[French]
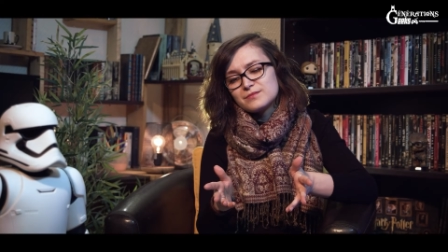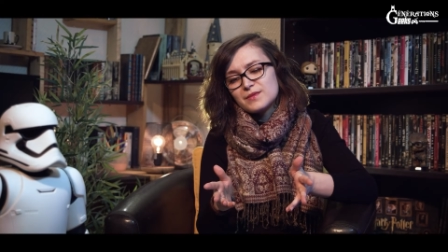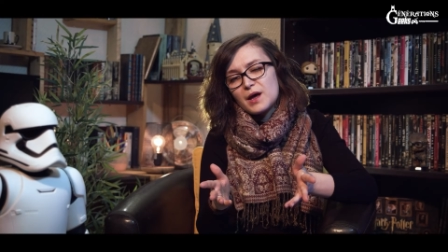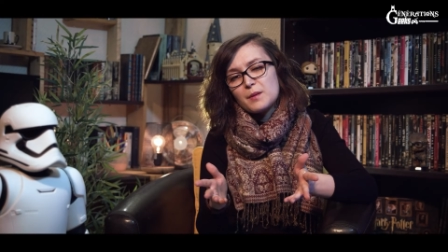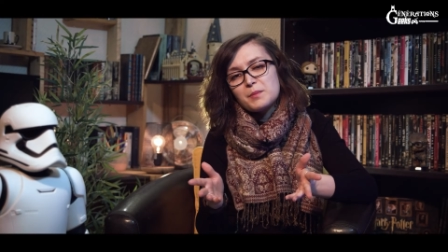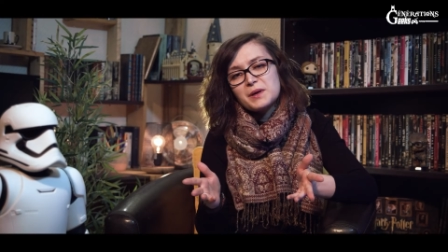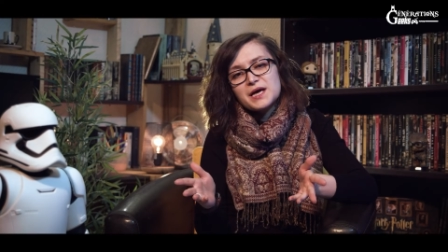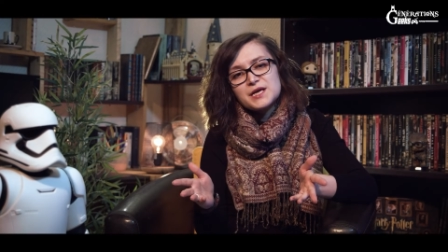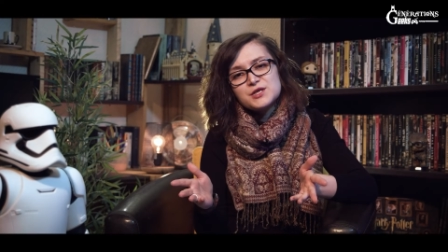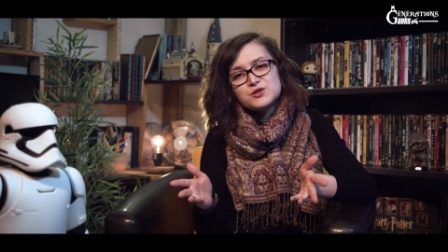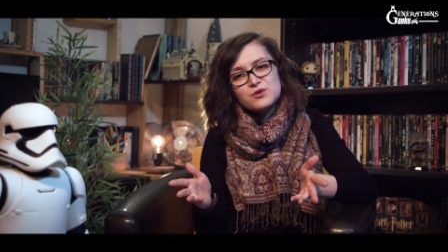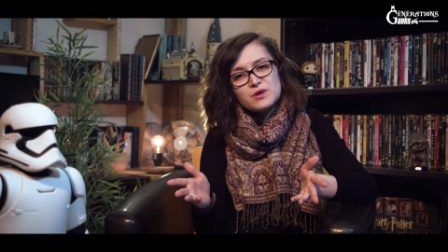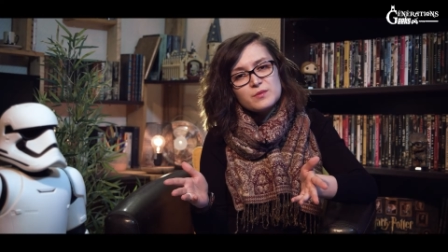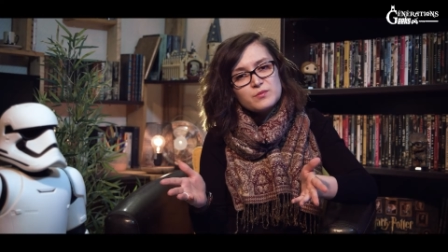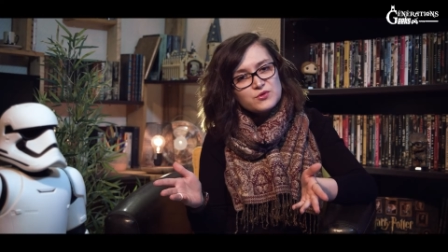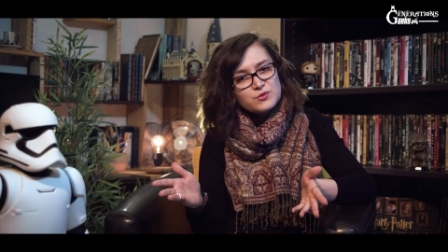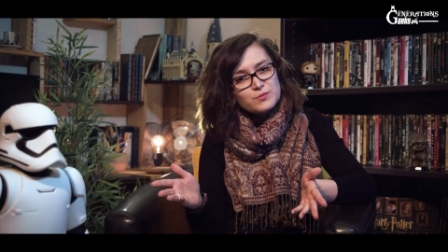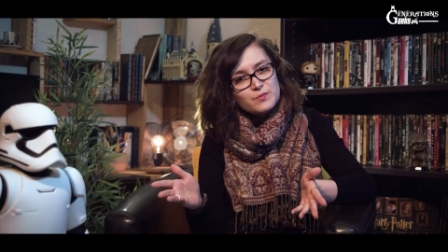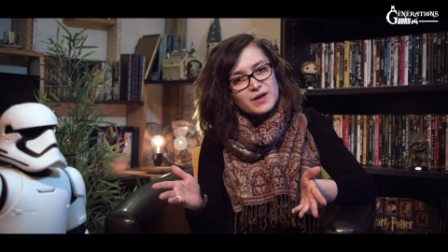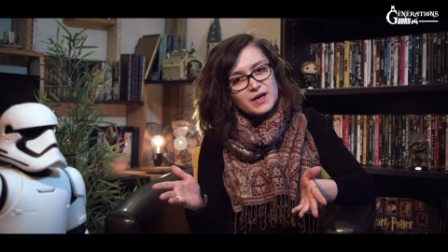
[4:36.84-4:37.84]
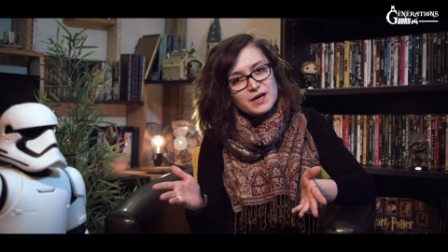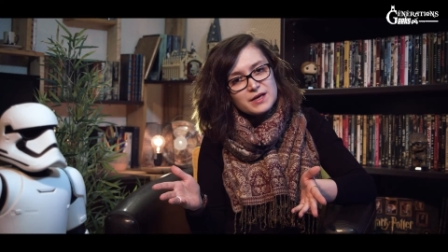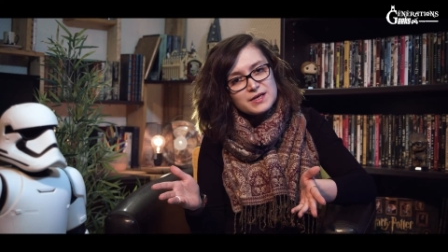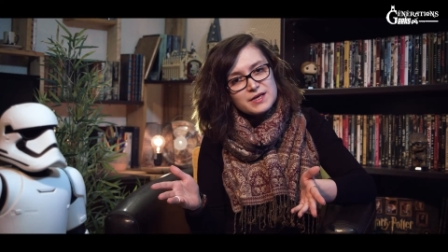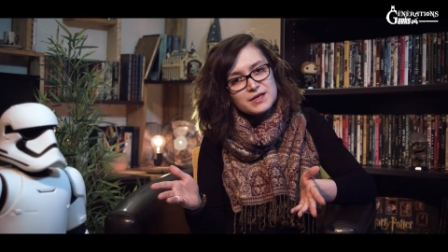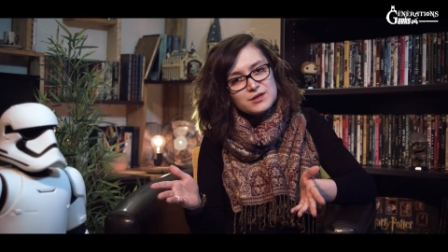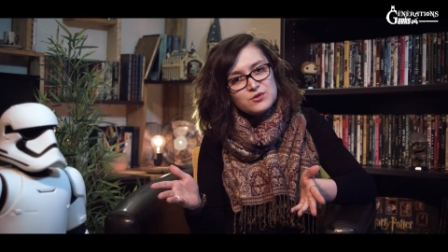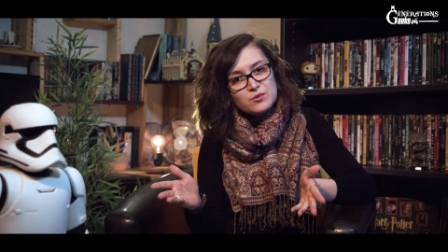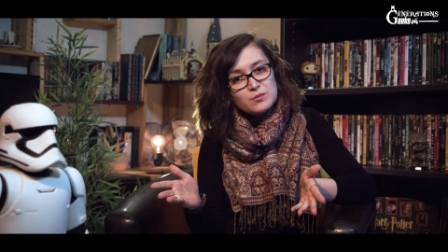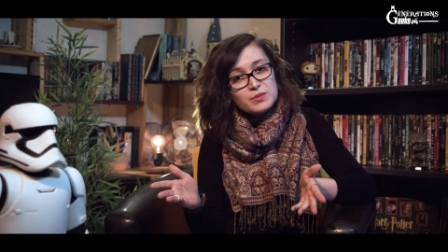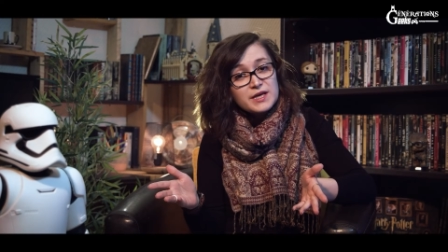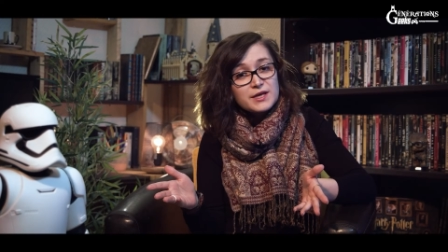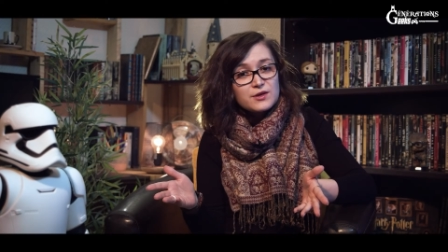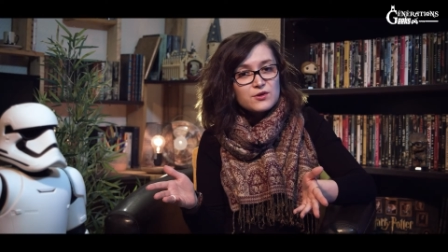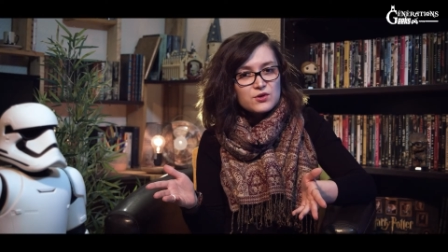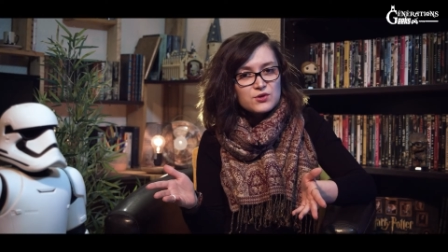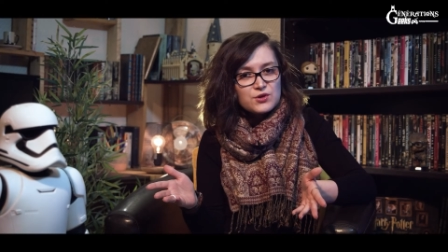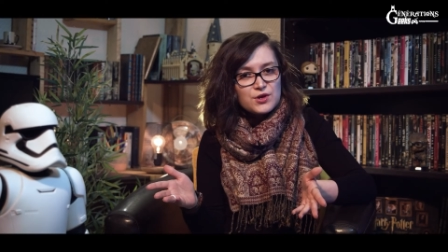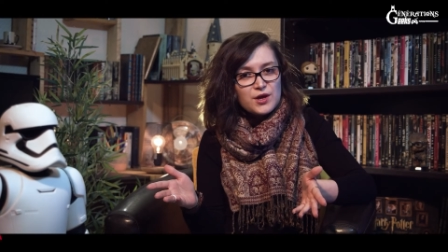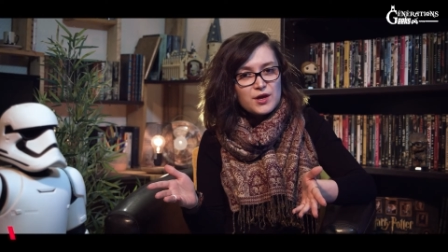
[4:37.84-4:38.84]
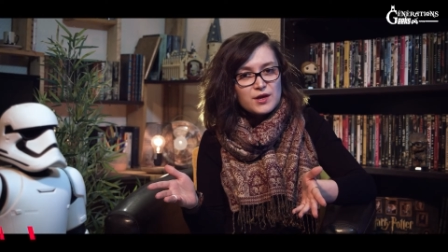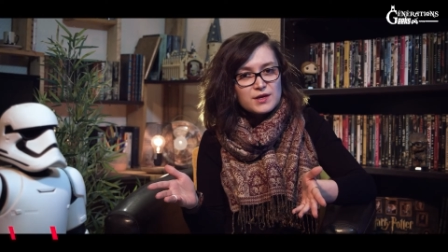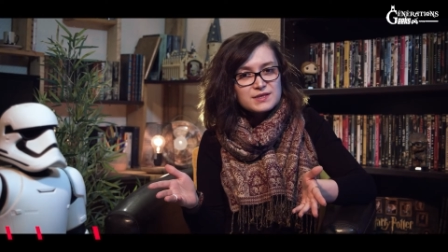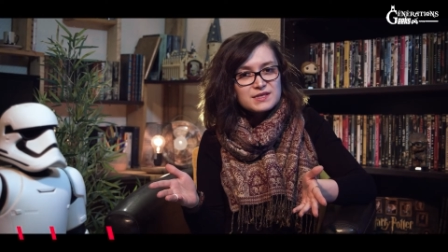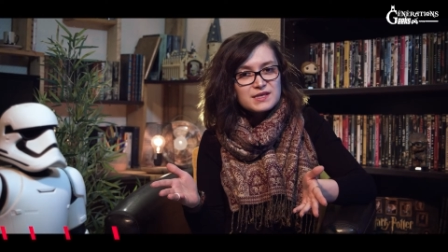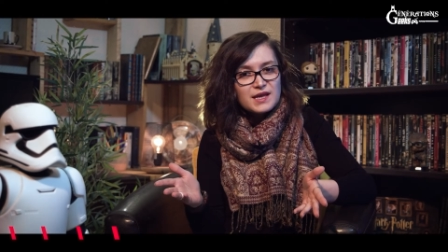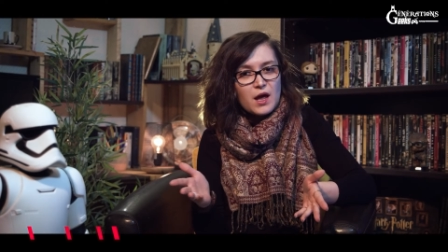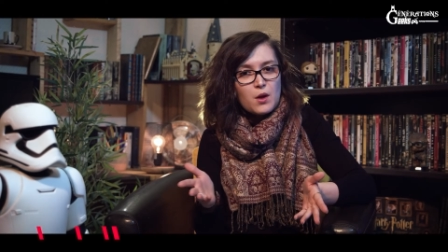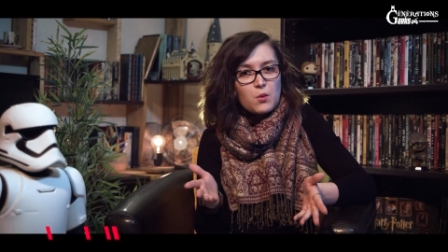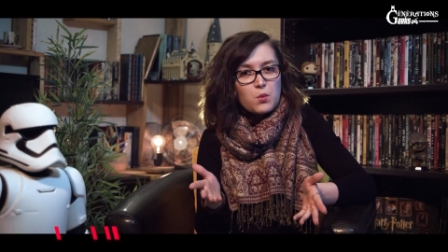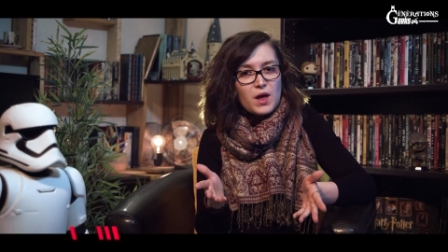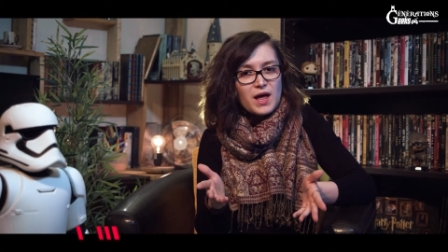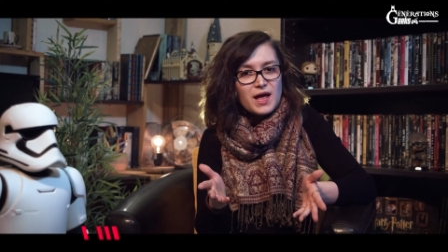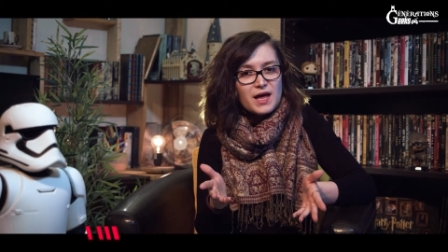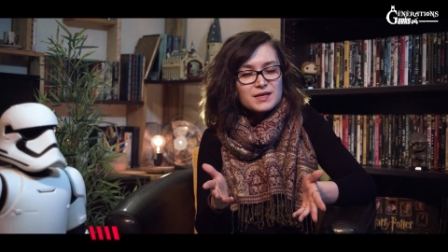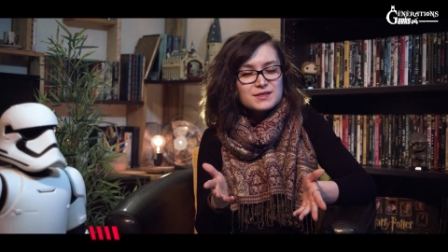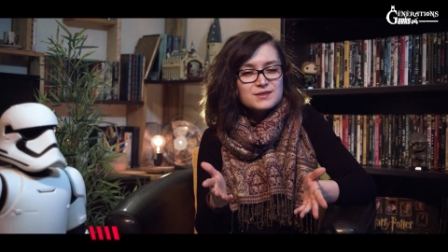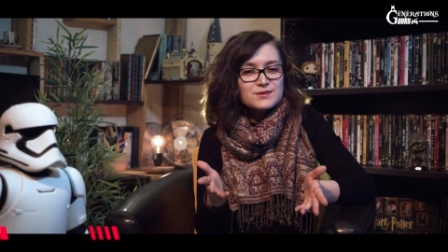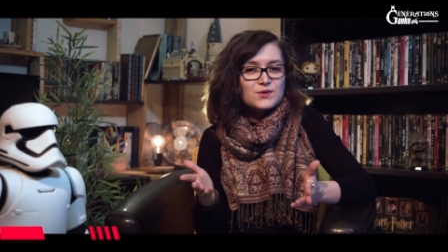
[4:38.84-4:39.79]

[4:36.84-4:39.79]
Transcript: Après, j'aurais pu te parler de Blade Runner, Star Wars,